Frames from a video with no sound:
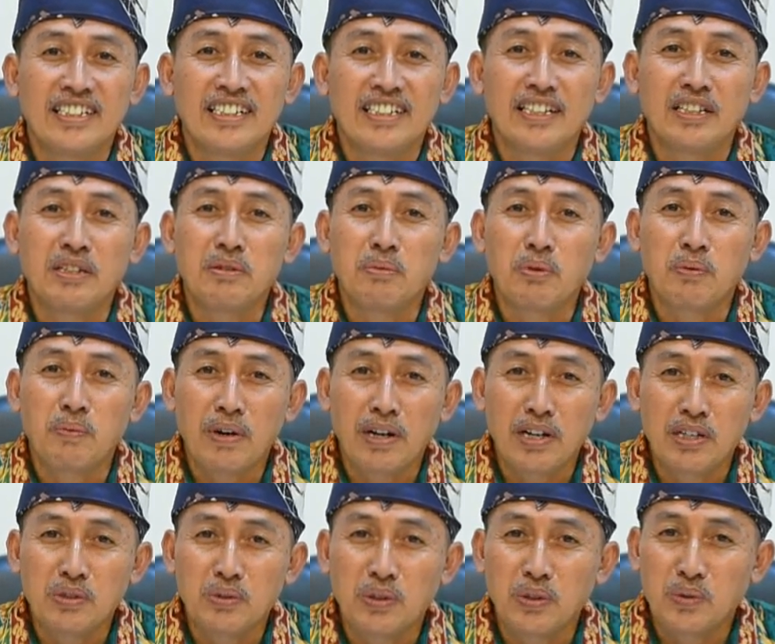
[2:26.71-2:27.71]
Ini merupakan
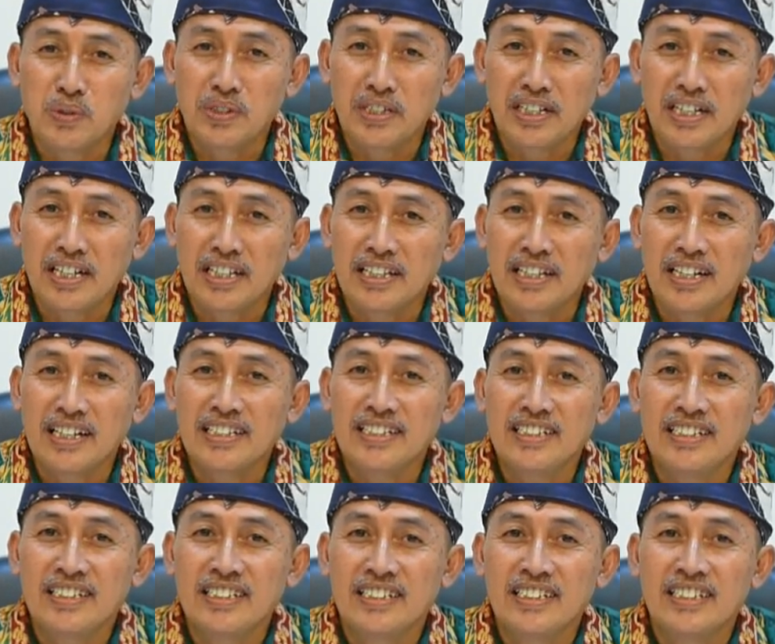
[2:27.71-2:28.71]
suatu singkatan
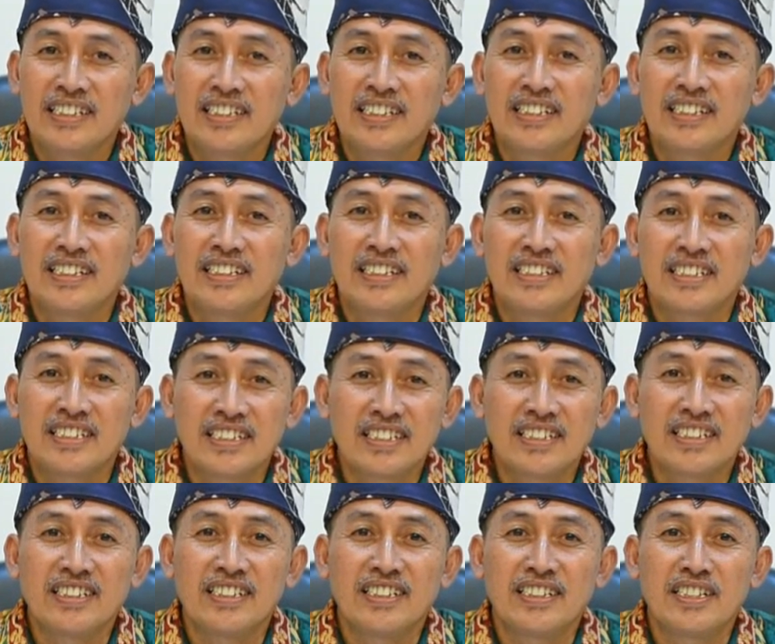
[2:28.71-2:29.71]
se
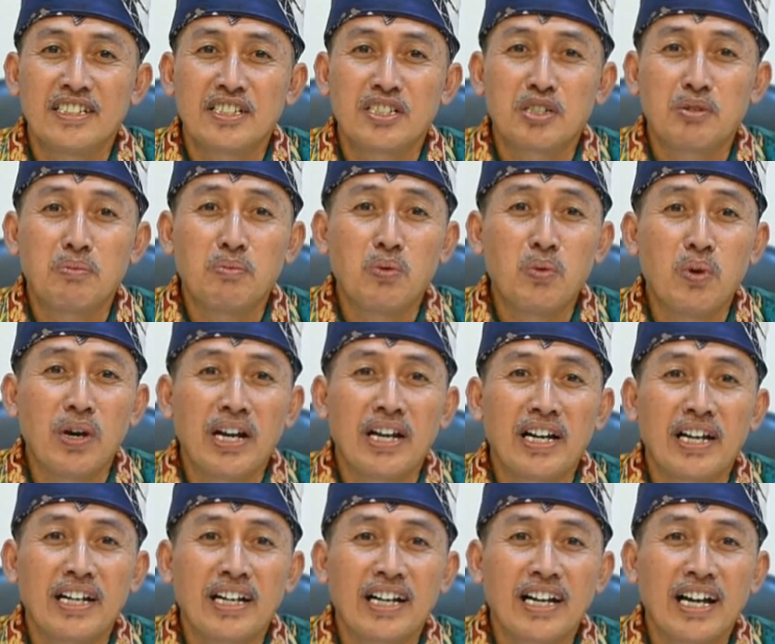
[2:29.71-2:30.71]
semua
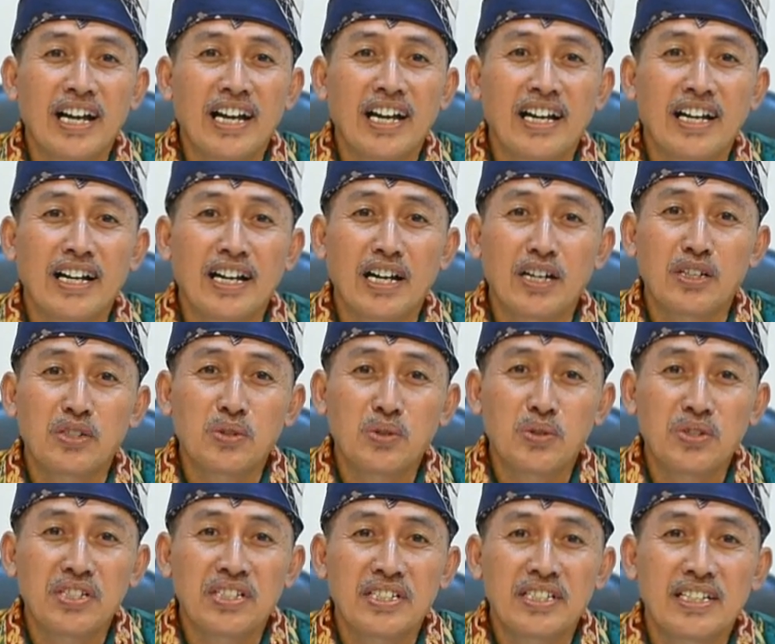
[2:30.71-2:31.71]
k
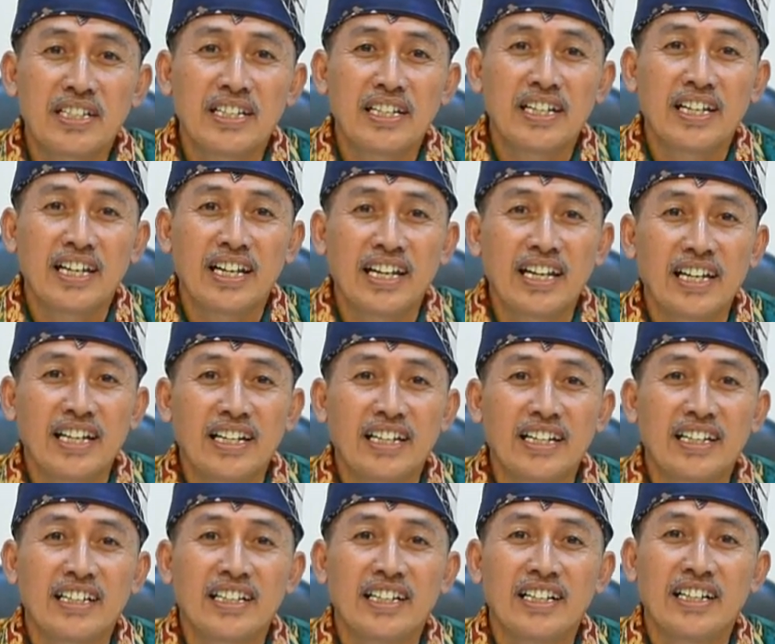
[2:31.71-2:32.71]
kasus
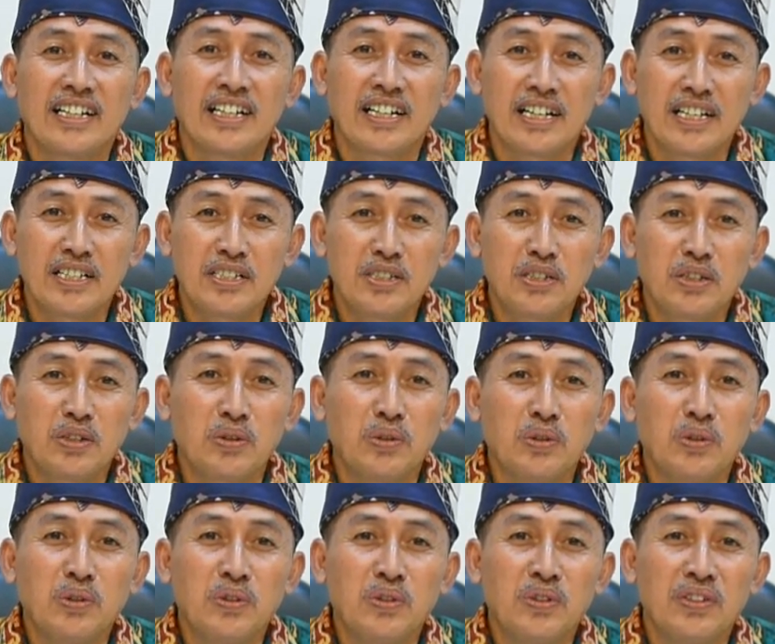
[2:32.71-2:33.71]
r
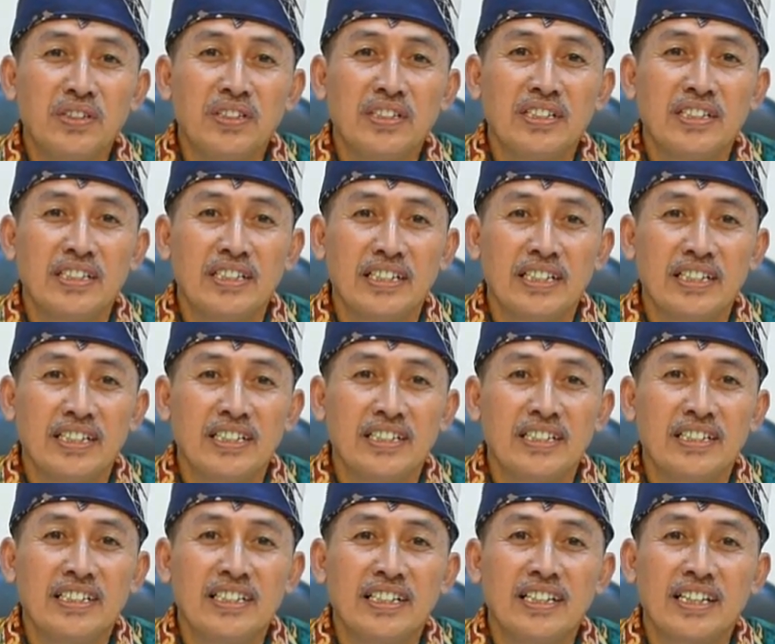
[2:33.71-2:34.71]
resiko ya
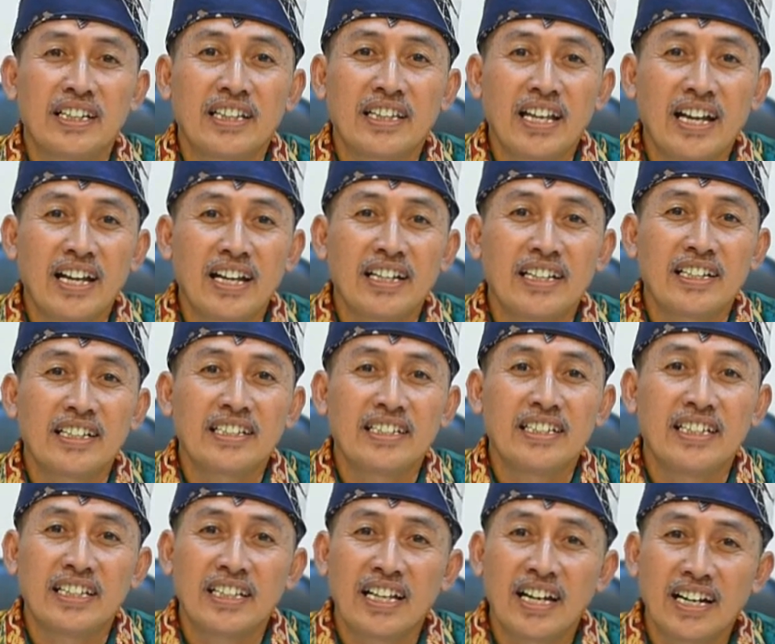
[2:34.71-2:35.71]
tak
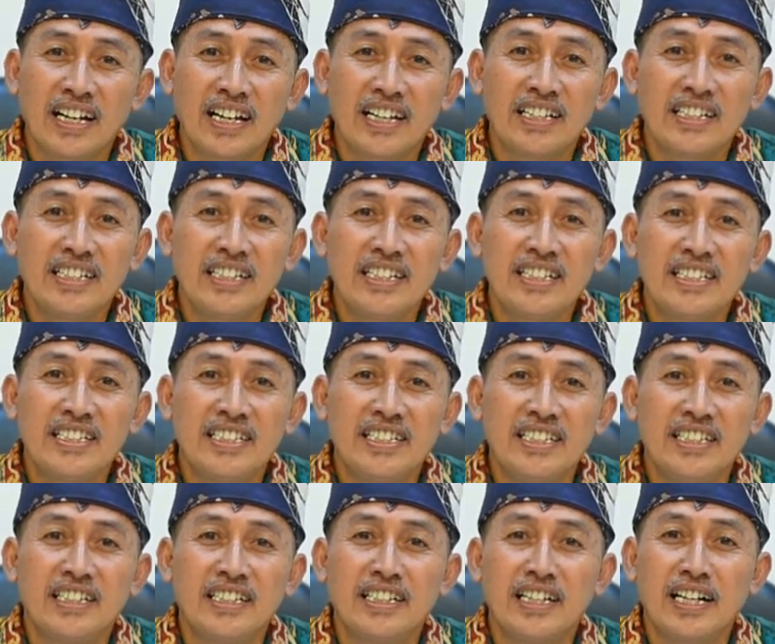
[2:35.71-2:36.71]
ditangani
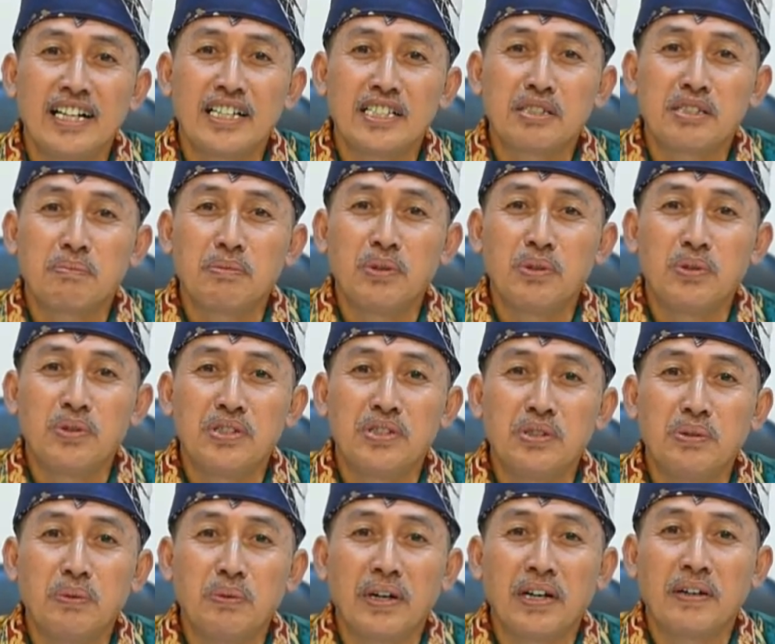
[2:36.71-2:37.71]
c dengan sepenuh
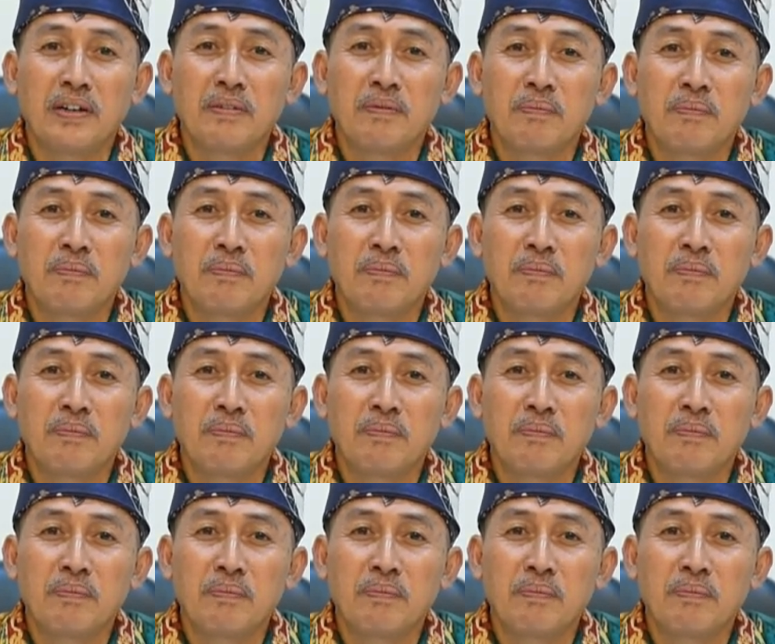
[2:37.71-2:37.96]
jiwa.